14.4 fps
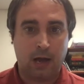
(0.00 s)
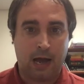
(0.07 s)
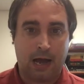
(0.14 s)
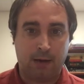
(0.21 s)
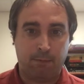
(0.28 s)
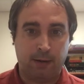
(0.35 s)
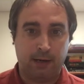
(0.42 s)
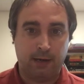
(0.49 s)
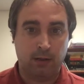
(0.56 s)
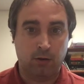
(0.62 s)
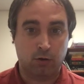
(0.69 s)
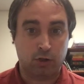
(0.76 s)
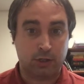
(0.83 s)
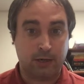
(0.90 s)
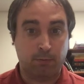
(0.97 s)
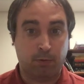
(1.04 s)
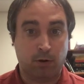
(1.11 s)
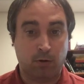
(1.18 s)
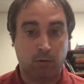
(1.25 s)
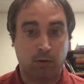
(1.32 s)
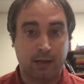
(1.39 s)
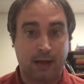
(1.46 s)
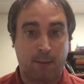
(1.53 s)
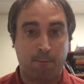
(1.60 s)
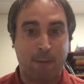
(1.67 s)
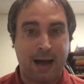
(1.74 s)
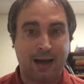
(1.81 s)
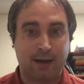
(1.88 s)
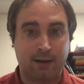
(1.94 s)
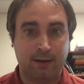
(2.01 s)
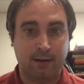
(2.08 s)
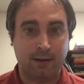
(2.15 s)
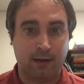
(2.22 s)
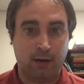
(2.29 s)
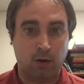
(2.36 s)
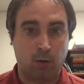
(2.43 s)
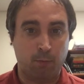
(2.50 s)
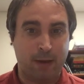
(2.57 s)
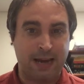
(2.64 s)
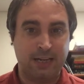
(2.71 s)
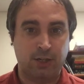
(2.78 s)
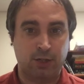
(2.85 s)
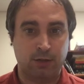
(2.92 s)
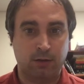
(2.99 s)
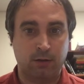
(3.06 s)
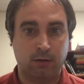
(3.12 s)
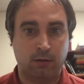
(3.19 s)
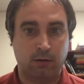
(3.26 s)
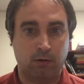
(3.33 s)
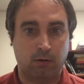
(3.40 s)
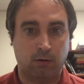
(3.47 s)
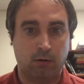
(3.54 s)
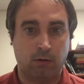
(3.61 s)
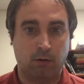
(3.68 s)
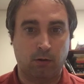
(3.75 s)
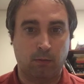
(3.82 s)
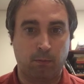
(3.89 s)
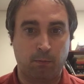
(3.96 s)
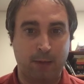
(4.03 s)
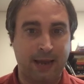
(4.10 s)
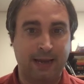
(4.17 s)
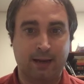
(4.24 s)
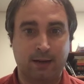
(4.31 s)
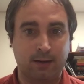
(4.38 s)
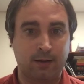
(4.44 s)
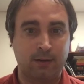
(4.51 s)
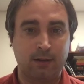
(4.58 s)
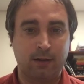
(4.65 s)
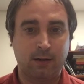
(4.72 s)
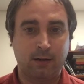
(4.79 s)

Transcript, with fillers: apellido se pronuncia Magen y no Meichen o Maken,